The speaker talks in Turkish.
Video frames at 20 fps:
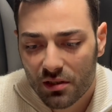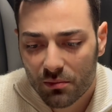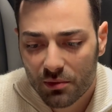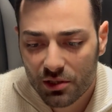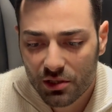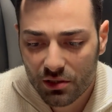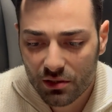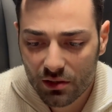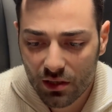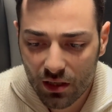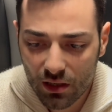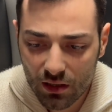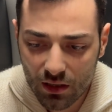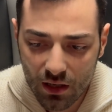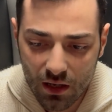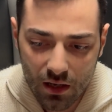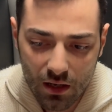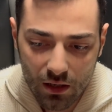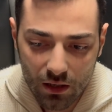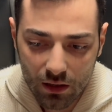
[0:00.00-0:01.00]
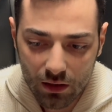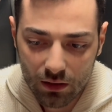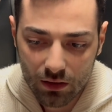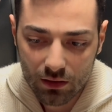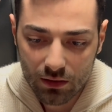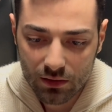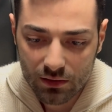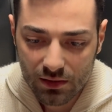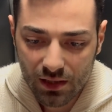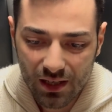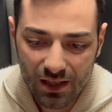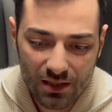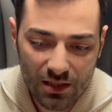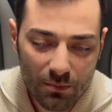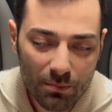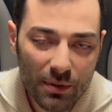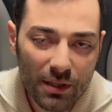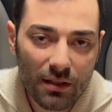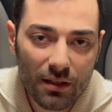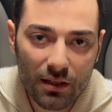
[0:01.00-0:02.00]
amacında e, sadece
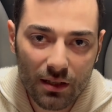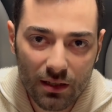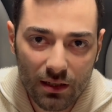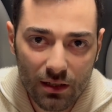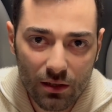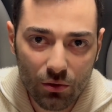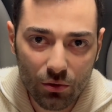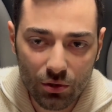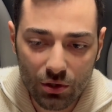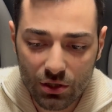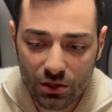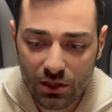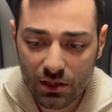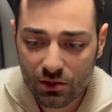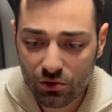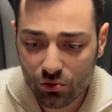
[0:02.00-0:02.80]
ping ayarıyla oynayacağız.